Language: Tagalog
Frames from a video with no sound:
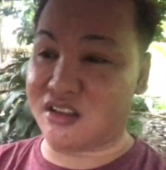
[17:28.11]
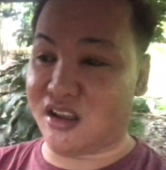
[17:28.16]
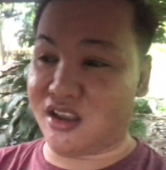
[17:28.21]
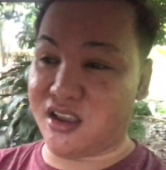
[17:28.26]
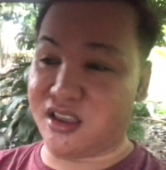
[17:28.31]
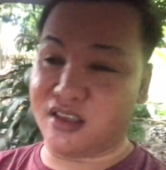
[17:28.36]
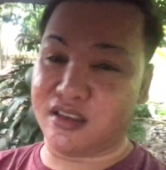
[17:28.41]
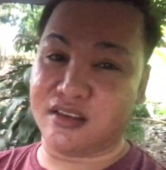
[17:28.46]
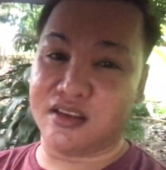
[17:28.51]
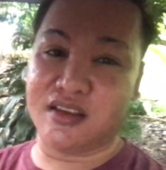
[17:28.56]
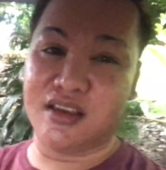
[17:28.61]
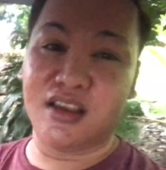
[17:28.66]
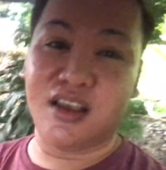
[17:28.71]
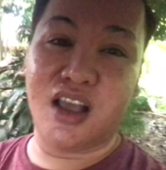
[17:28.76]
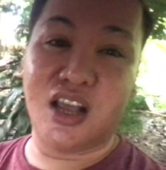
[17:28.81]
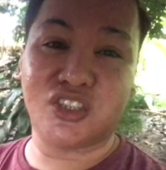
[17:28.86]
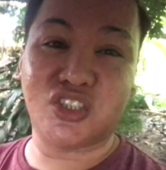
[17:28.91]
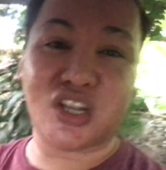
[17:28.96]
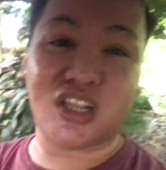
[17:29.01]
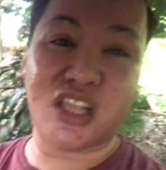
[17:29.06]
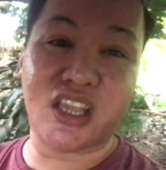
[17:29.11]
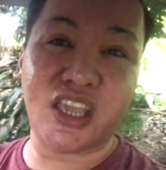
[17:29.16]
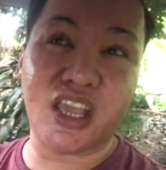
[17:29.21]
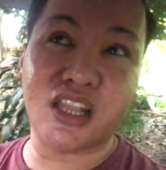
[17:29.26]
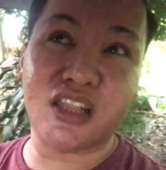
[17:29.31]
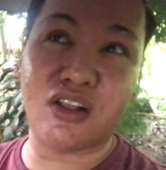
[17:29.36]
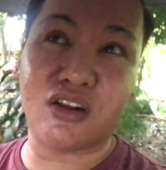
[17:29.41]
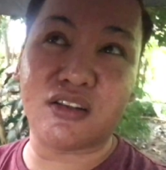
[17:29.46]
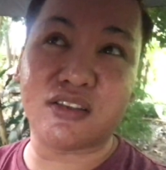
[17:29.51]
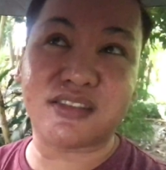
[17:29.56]
ay tsaka lagyan
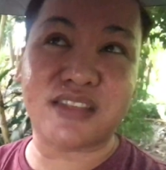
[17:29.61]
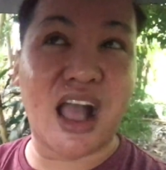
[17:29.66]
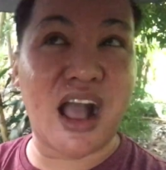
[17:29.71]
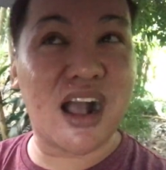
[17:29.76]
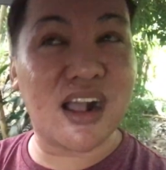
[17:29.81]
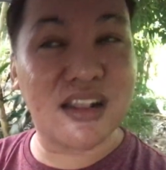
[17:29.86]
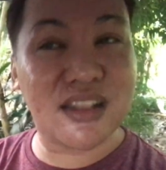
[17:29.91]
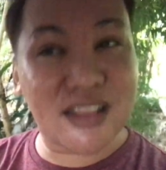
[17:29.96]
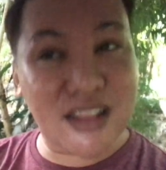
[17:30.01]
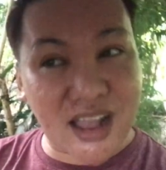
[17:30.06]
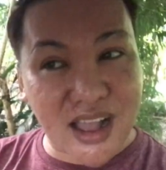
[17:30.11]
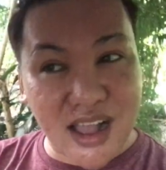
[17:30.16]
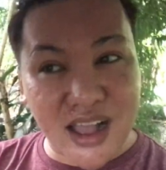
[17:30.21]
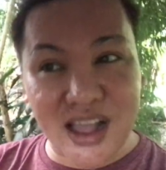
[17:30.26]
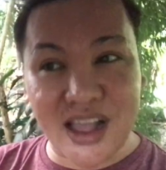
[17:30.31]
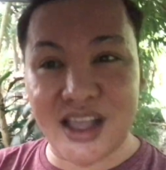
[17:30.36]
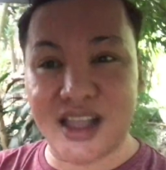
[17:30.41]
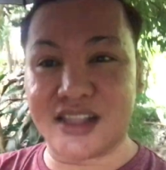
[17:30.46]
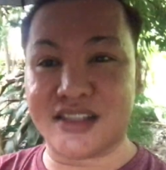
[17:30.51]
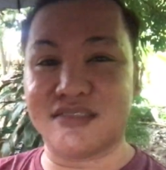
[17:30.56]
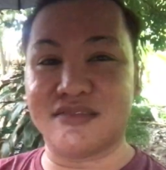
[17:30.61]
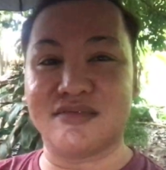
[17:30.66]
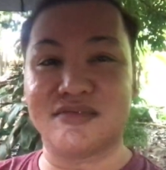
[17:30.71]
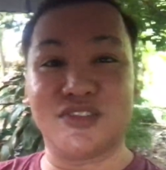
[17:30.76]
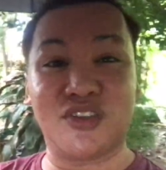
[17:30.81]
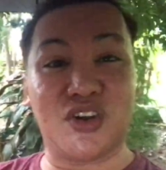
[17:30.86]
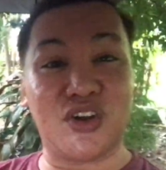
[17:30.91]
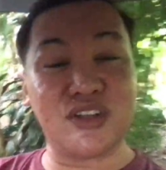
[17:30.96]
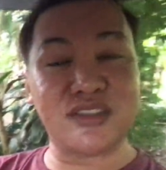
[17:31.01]
ng tanglad, no?